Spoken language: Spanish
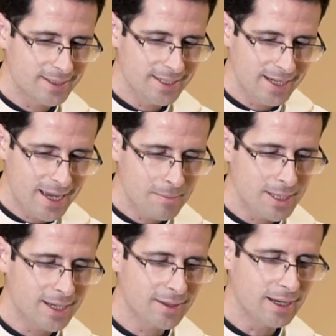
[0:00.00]

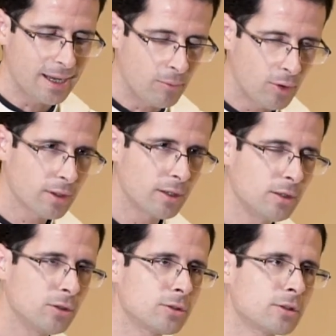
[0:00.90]
dinámica del amor de
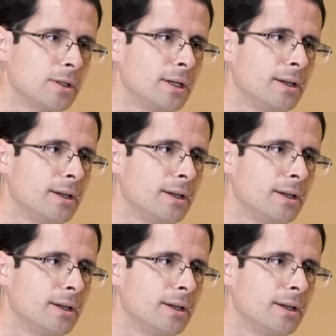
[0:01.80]
Dios